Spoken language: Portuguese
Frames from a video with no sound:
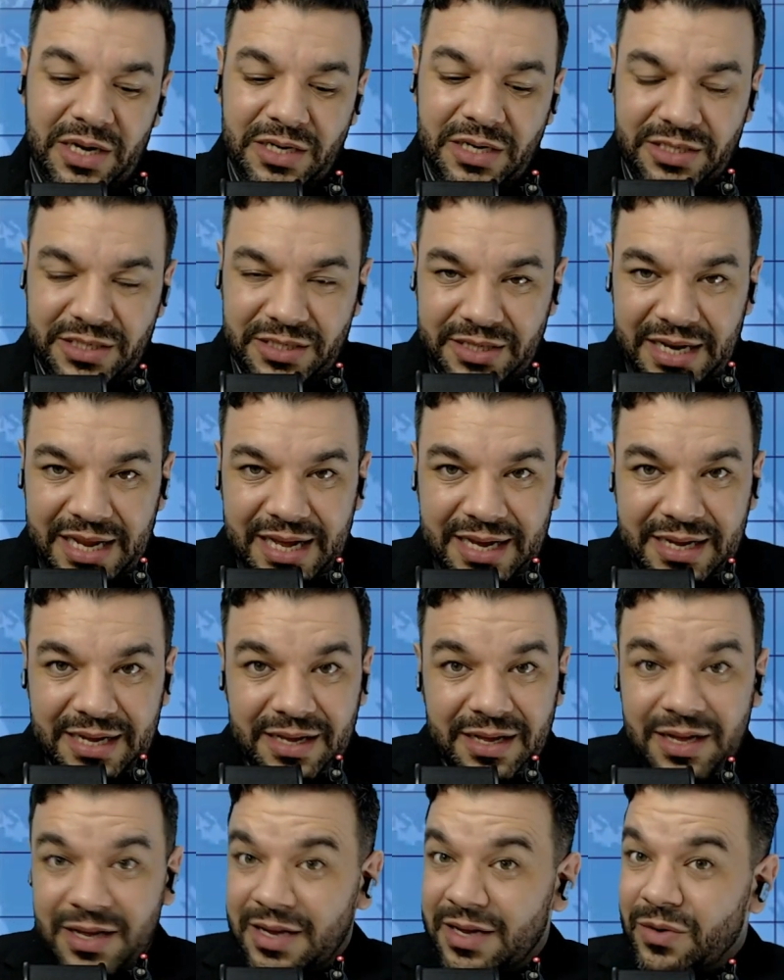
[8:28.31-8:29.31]
Ele te
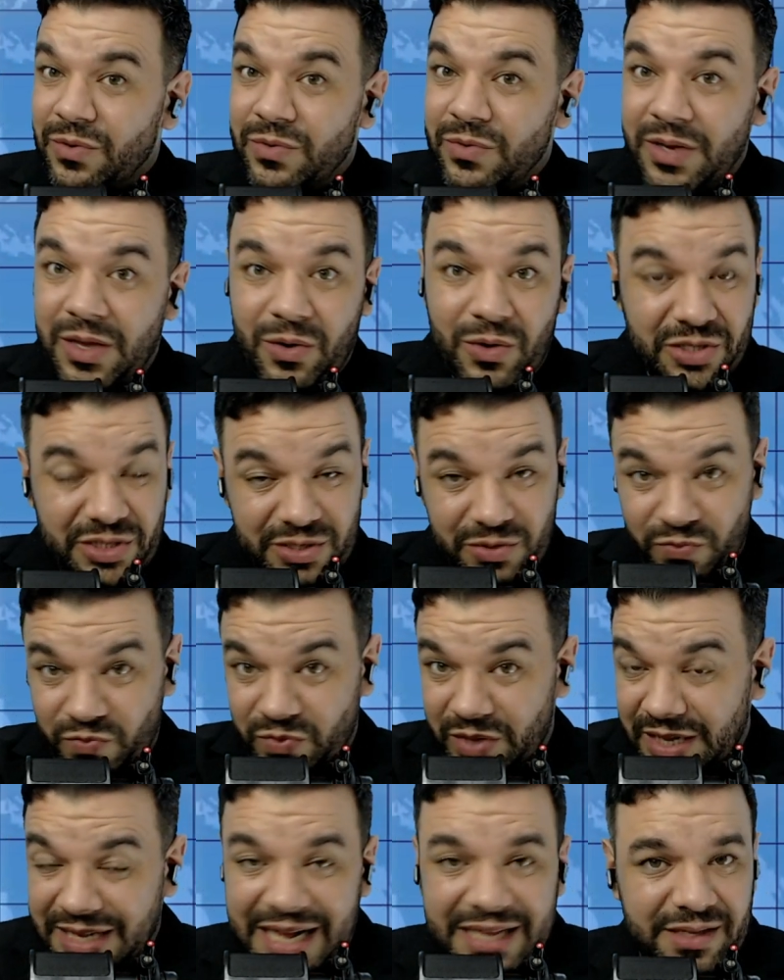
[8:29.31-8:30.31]
entrega um negócio que não
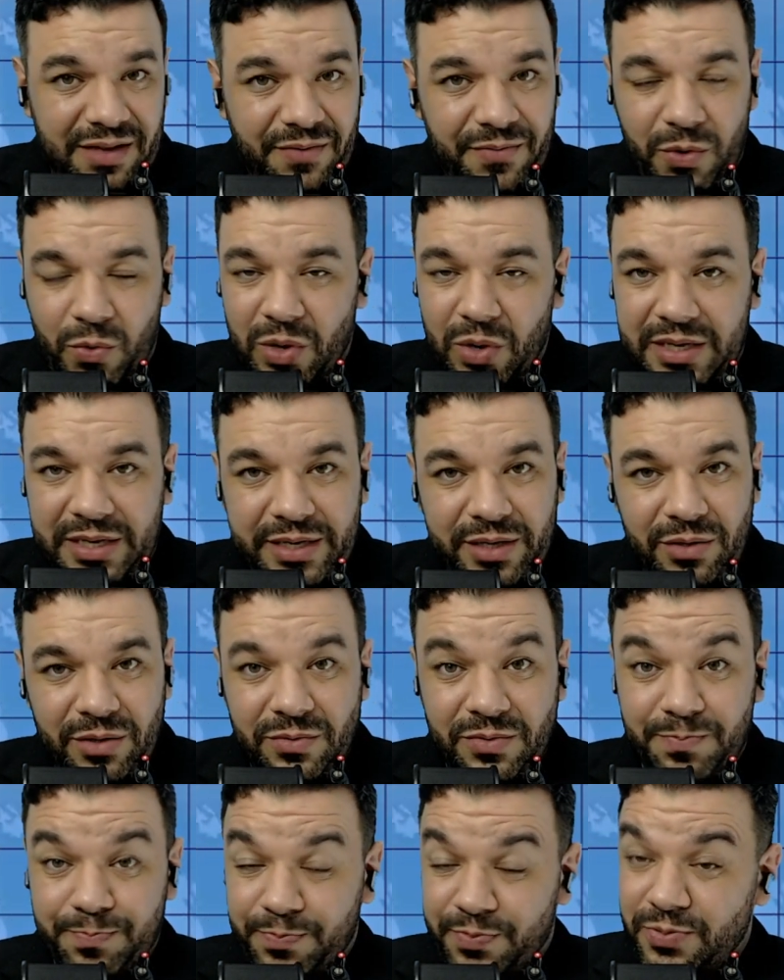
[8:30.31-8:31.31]
tem nada a ver com aquilo.